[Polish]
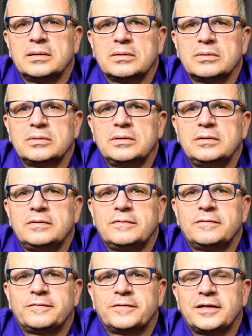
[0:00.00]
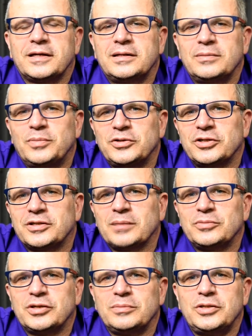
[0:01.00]
No i wtedy będzie
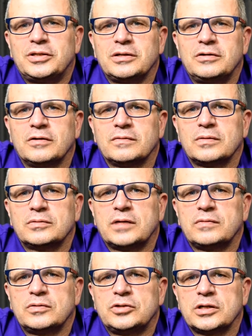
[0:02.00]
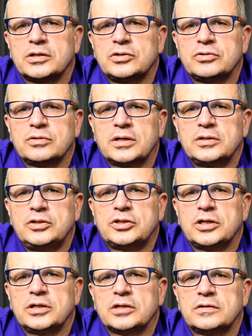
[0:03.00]
tam się mitygował, dawał Ci jakieś
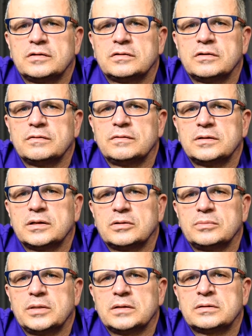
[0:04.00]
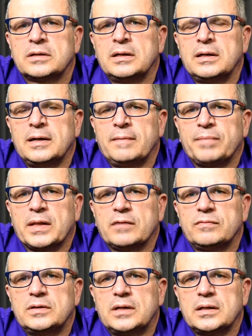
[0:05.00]
ograniczenia czasowe, natomiast
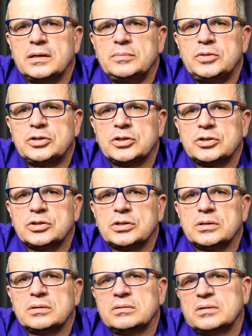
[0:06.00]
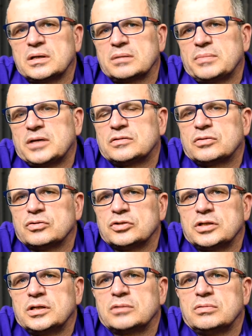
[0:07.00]
Wydaje mi się, że no jak masz
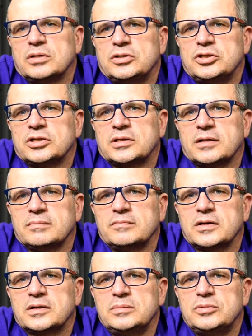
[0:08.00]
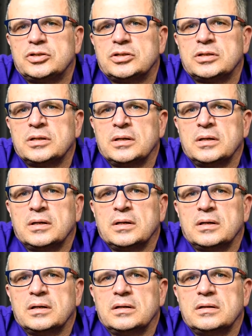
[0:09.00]
schorzenie, które Ci się tam w jakimś
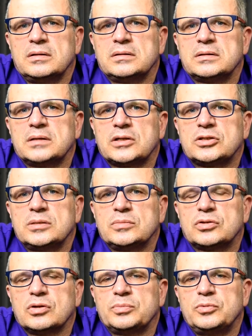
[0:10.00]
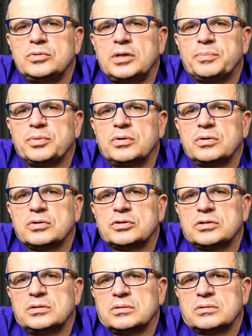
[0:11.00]
y, znacznym stopniu nie
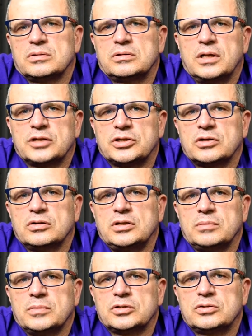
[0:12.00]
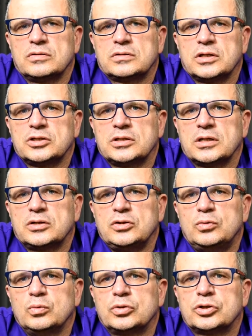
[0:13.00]
pogorszy, no to dlaczego nie masz dostać na
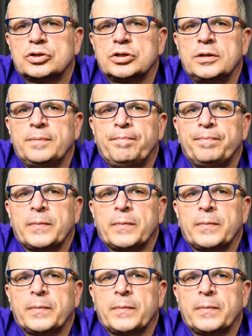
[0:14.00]
jakiś dłuższy